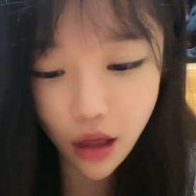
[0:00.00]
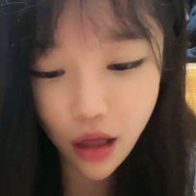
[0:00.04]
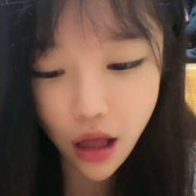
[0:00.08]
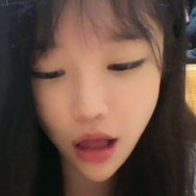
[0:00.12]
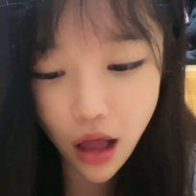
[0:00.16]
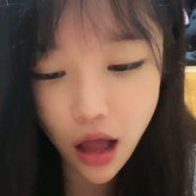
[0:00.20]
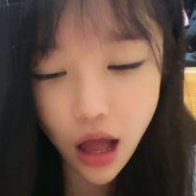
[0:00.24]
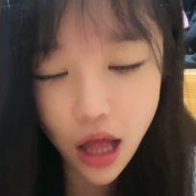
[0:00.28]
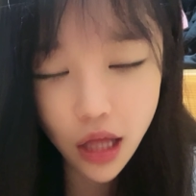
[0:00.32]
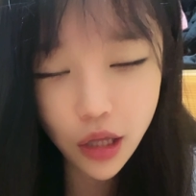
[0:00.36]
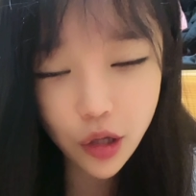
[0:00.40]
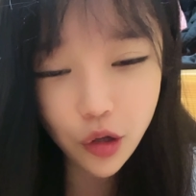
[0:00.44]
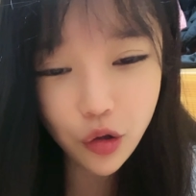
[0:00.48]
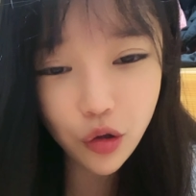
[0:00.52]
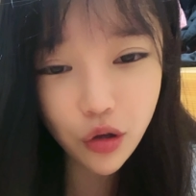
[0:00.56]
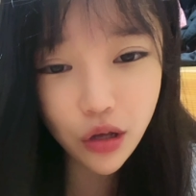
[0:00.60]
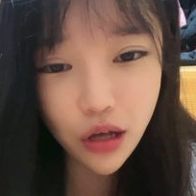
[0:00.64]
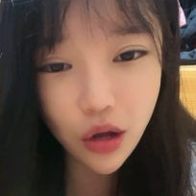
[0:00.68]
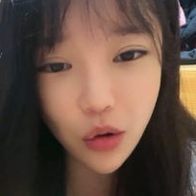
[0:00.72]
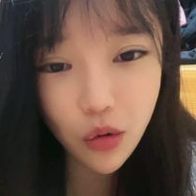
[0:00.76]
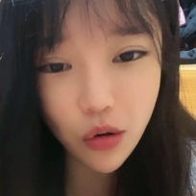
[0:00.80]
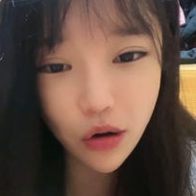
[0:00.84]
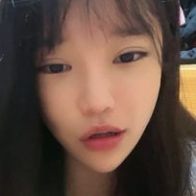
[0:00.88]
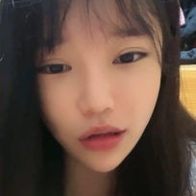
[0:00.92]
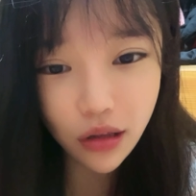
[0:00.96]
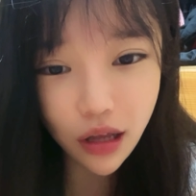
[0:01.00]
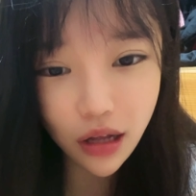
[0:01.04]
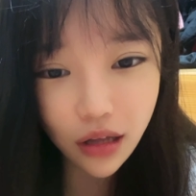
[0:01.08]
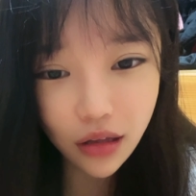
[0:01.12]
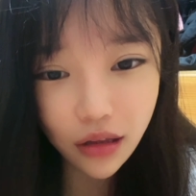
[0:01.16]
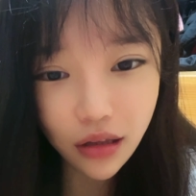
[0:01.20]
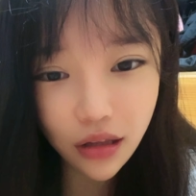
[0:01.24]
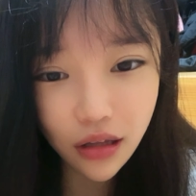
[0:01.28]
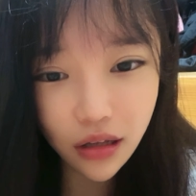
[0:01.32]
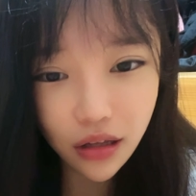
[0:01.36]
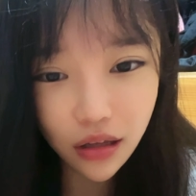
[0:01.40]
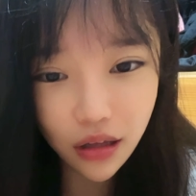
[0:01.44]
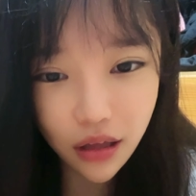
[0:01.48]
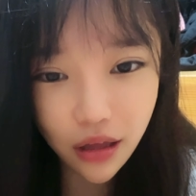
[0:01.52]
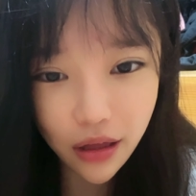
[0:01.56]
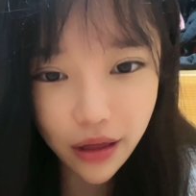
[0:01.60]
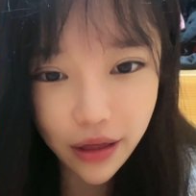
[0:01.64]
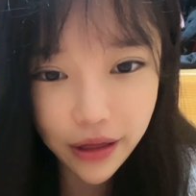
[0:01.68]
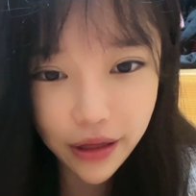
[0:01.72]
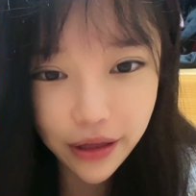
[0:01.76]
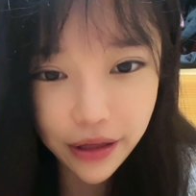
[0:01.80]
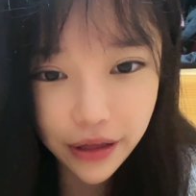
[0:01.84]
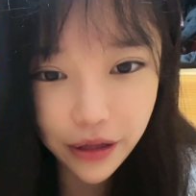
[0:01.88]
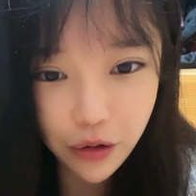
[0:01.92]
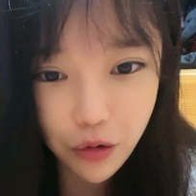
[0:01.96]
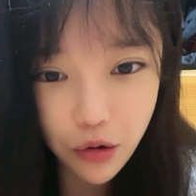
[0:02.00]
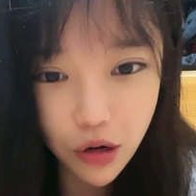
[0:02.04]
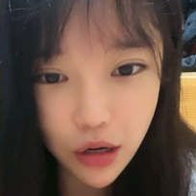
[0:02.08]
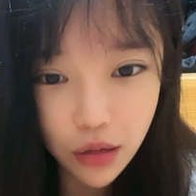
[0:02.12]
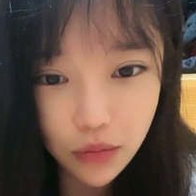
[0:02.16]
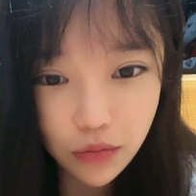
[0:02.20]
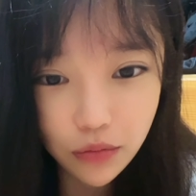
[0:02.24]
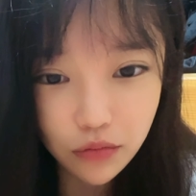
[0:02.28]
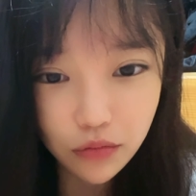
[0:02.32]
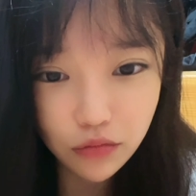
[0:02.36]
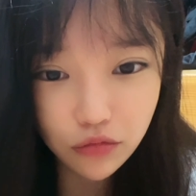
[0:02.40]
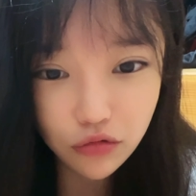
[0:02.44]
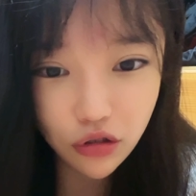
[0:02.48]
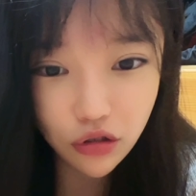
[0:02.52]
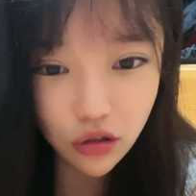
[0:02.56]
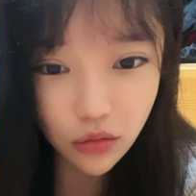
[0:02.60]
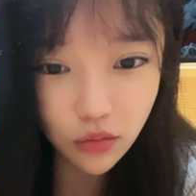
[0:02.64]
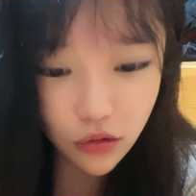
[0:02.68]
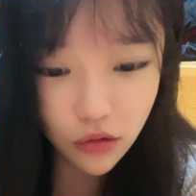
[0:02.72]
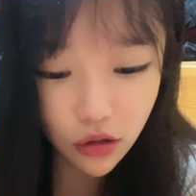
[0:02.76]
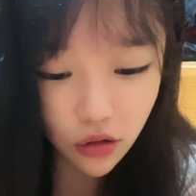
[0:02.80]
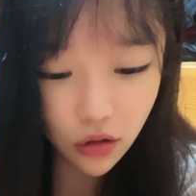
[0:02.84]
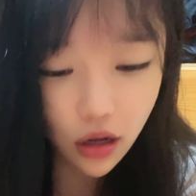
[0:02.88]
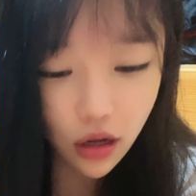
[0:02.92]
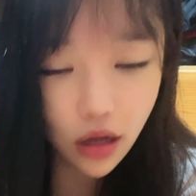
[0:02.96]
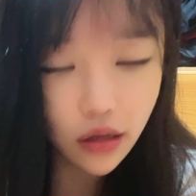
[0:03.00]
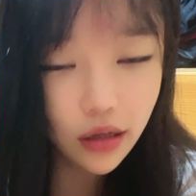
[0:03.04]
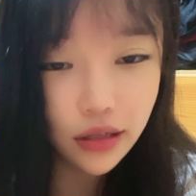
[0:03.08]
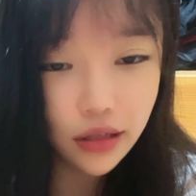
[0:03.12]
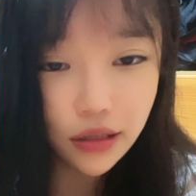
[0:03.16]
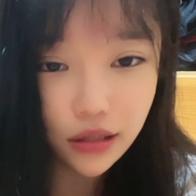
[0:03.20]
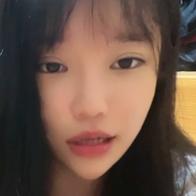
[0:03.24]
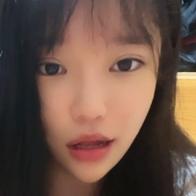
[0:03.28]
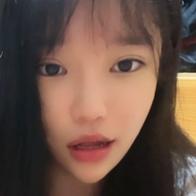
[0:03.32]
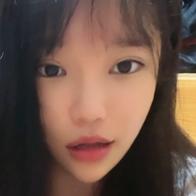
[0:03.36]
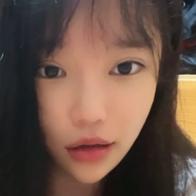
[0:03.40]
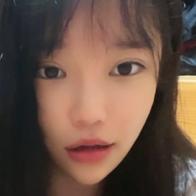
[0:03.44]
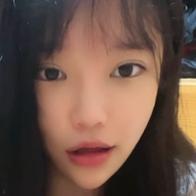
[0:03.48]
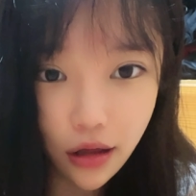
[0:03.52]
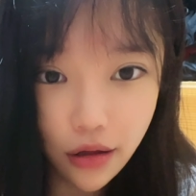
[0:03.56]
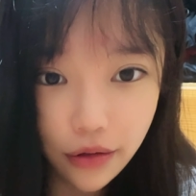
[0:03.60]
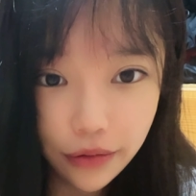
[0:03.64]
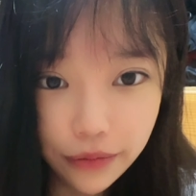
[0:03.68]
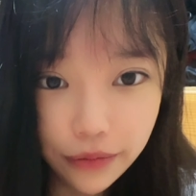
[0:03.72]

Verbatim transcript: 아니 키위가 왜 이렇게 딱딱해? 원래 물렁물렁해야 되지 않아?